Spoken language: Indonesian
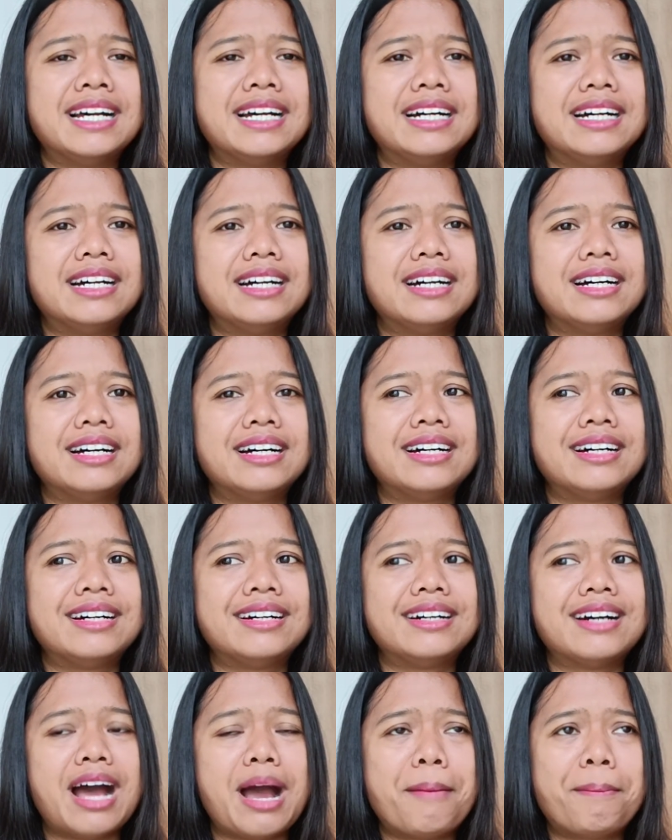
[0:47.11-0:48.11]

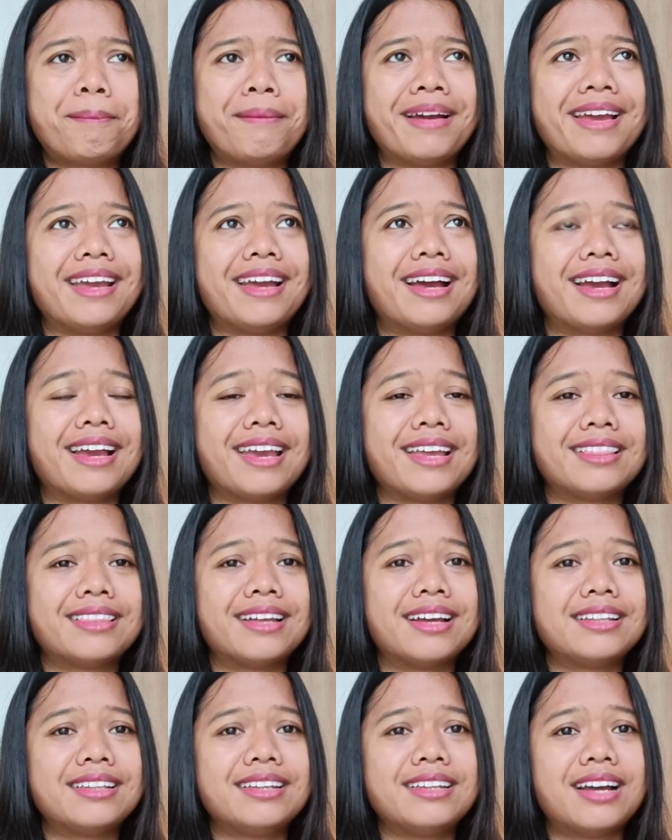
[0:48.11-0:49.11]
uh, apa ya?
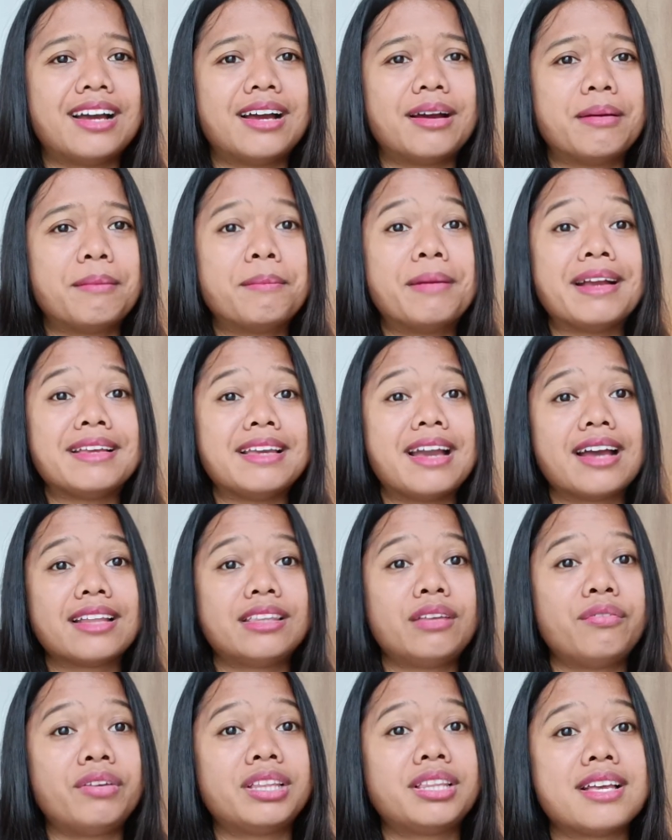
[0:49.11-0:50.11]
Kita tidak banyak
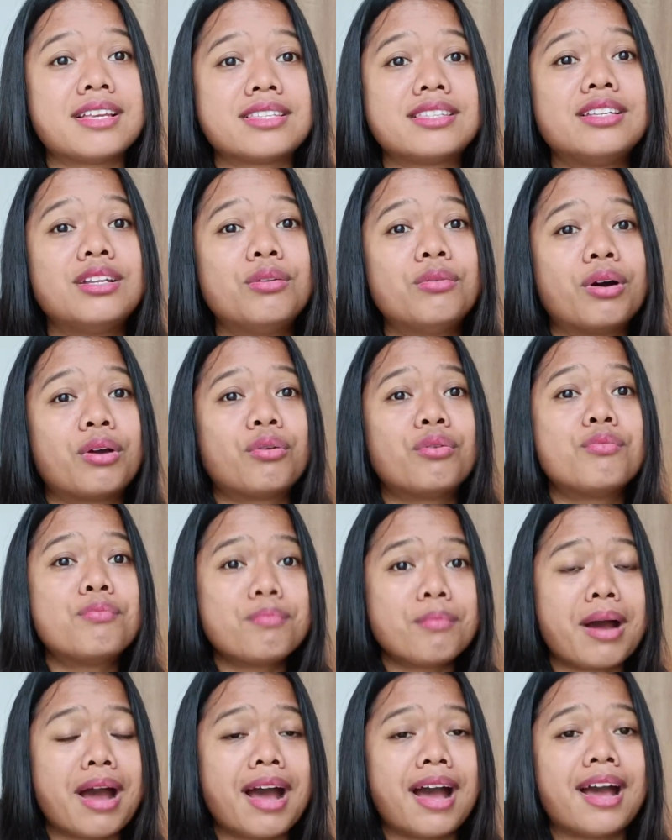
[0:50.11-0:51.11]
aktivitas di luar
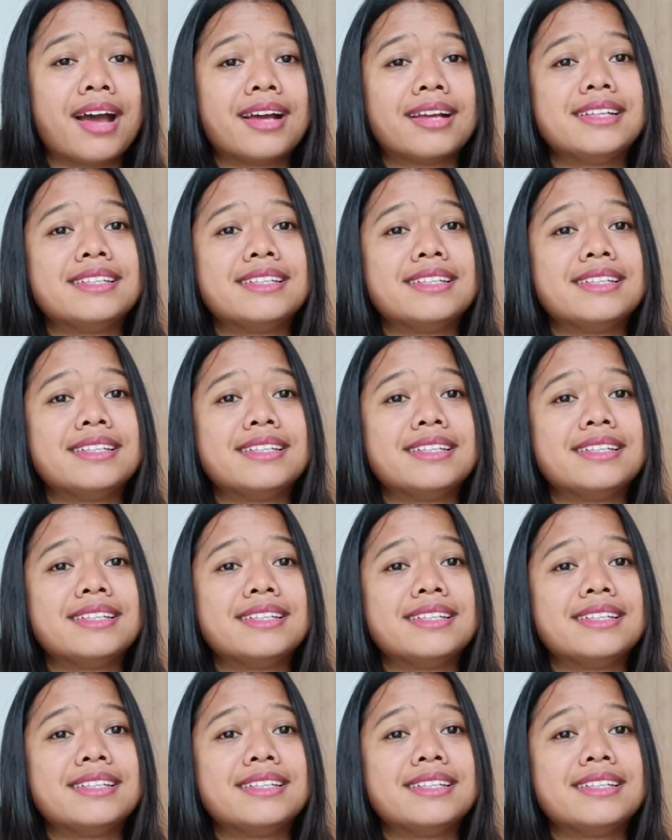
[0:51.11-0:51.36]
rumah.